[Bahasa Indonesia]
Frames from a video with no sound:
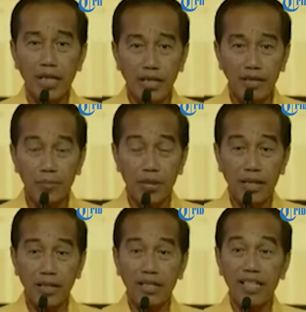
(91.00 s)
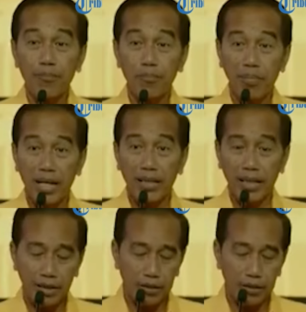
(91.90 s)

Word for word: saya ini berada di lembaga